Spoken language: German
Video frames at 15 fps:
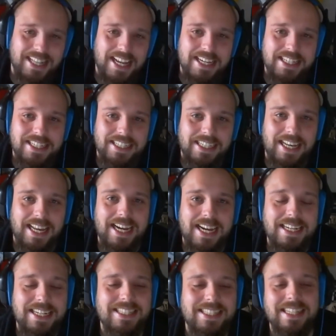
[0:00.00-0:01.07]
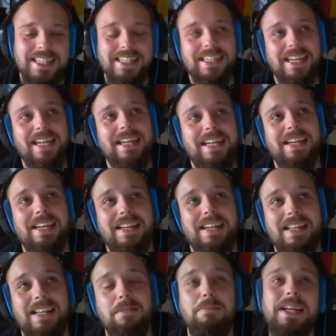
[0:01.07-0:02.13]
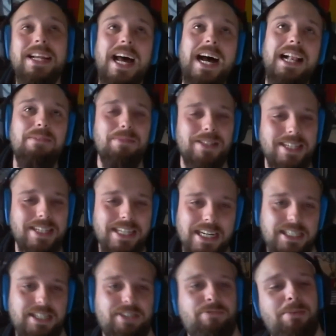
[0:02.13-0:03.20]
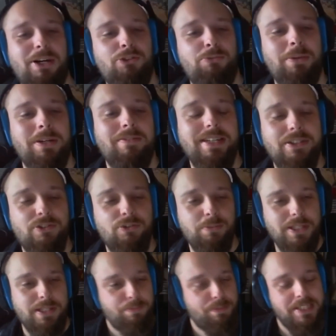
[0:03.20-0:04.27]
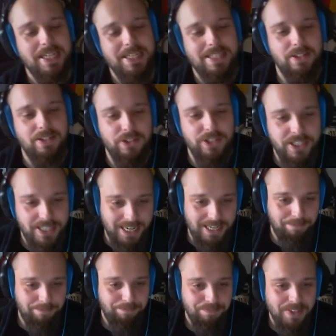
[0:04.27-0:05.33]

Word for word: gleich ein kleines, ein, sagen wir mal ein halbes Negativbeispiel, weil das ist bis jetzt noch nicht da.